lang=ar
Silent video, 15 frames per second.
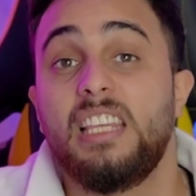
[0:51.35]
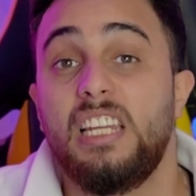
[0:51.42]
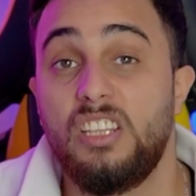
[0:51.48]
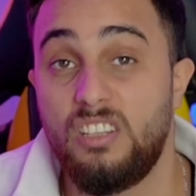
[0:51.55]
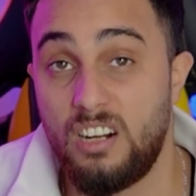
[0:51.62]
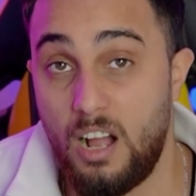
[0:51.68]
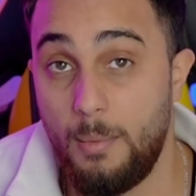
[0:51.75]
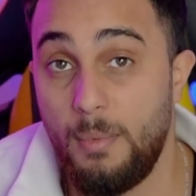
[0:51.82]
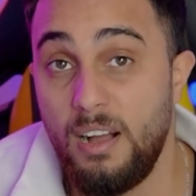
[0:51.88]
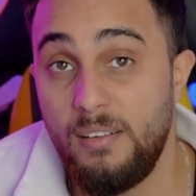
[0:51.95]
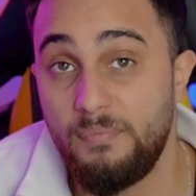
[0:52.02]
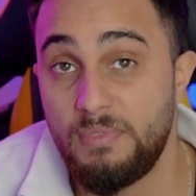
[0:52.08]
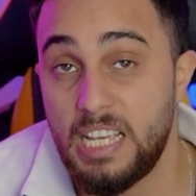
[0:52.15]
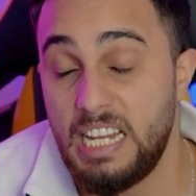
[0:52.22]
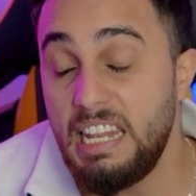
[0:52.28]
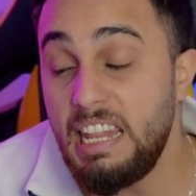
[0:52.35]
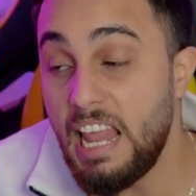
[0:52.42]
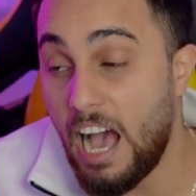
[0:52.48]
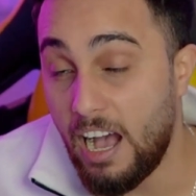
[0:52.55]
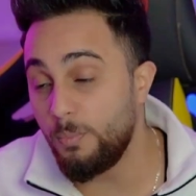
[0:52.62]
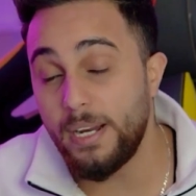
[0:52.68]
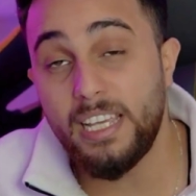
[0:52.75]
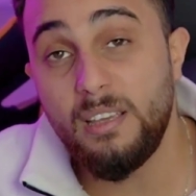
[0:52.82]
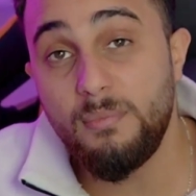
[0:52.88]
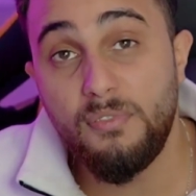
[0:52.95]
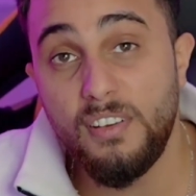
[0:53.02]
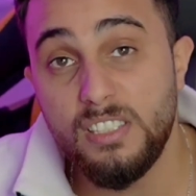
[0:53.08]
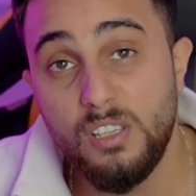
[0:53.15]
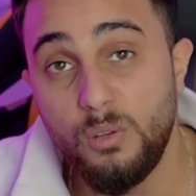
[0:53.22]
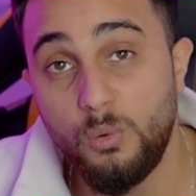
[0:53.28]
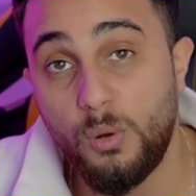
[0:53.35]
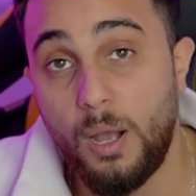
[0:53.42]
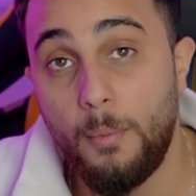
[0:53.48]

الدراما لا بركي انفصلوا